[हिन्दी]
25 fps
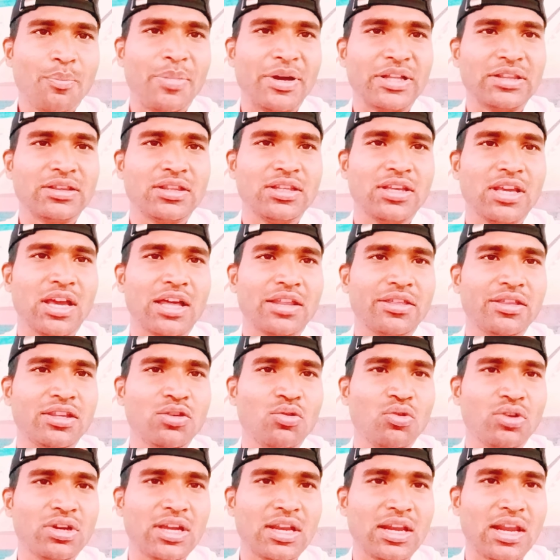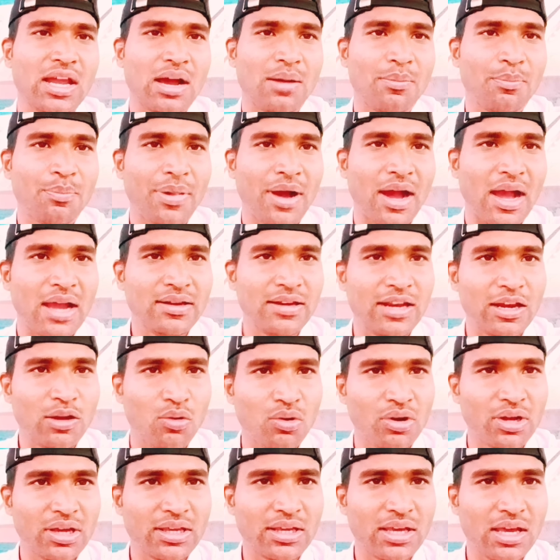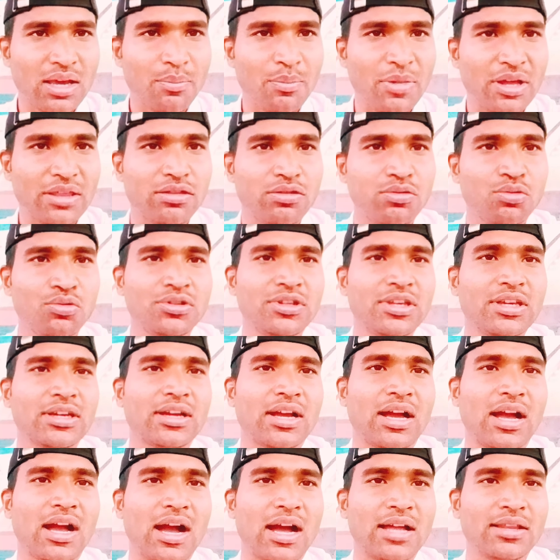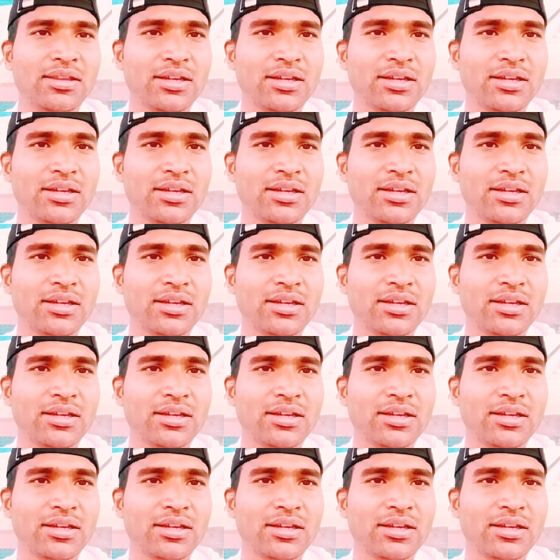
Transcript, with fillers: प्रत्याशियों के नाम फाइनल हो गए हैं बस सूची का